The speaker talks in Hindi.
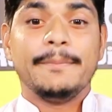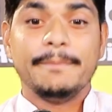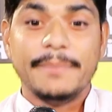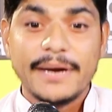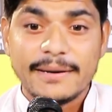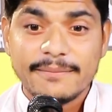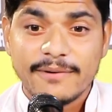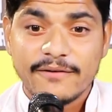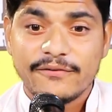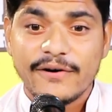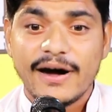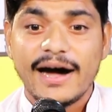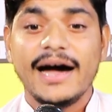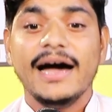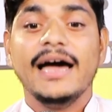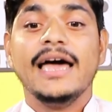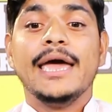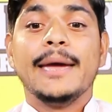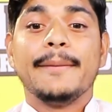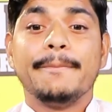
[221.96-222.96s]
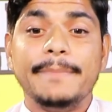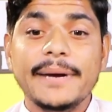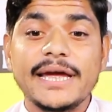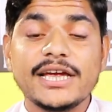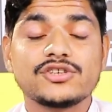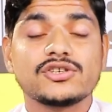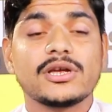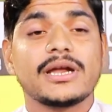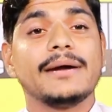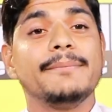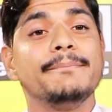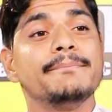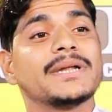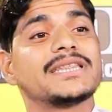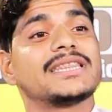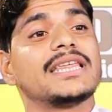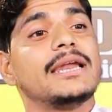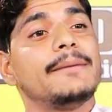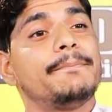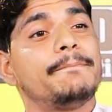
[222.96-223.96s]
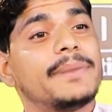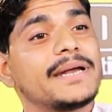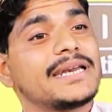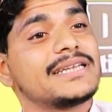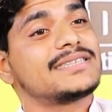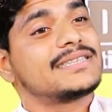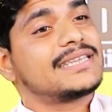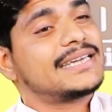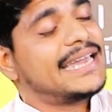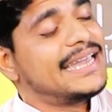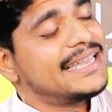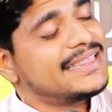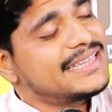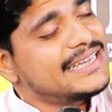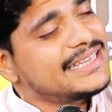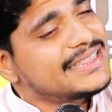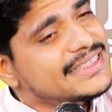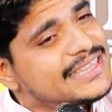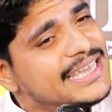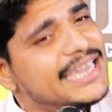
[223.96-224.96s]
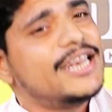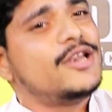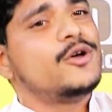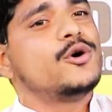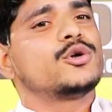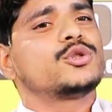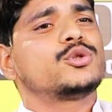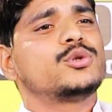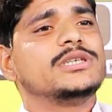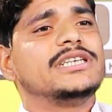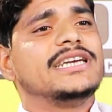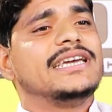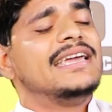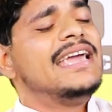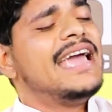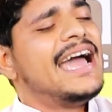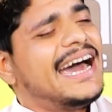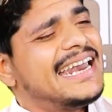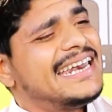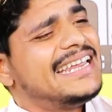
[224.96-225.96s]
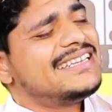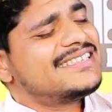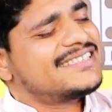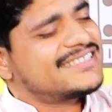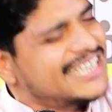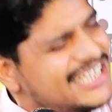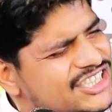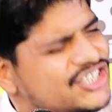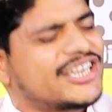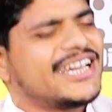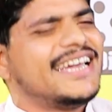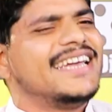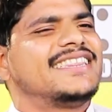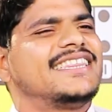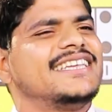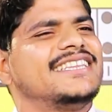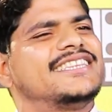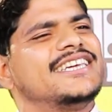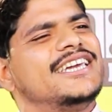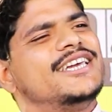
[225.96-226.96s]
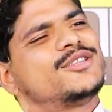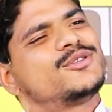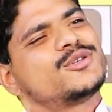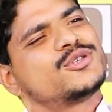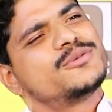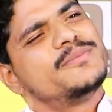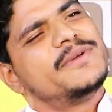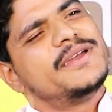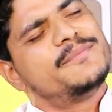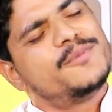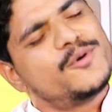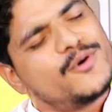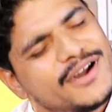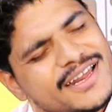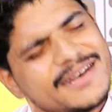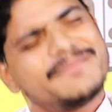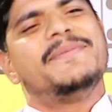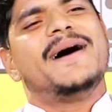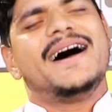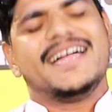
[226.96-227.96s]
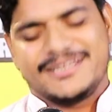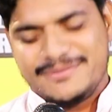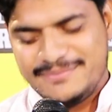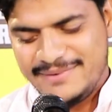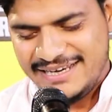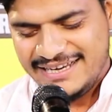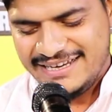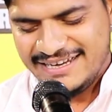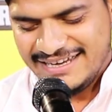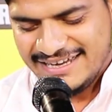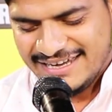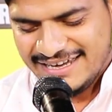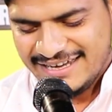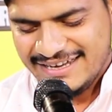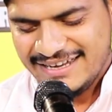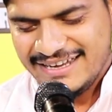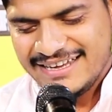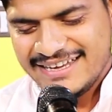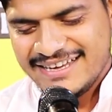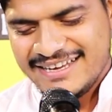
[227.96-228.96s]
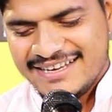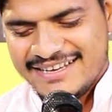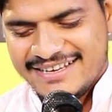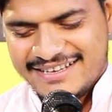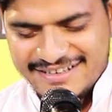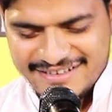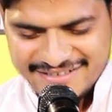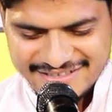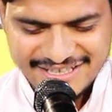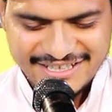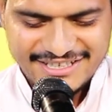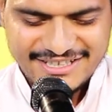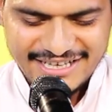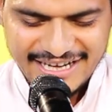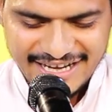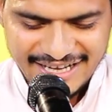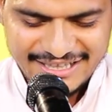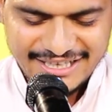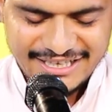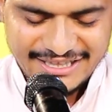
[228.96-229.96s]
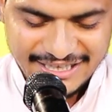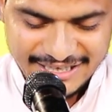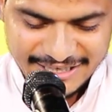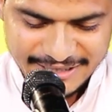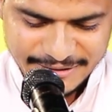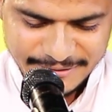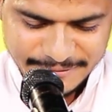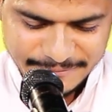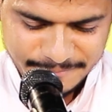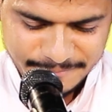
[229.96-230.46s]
बेवफा बेशरम मतलब परस्त कहते थे लोग तुझे अरे सच कहते थे तुझमें वो हर बात मिली है सच कहते थे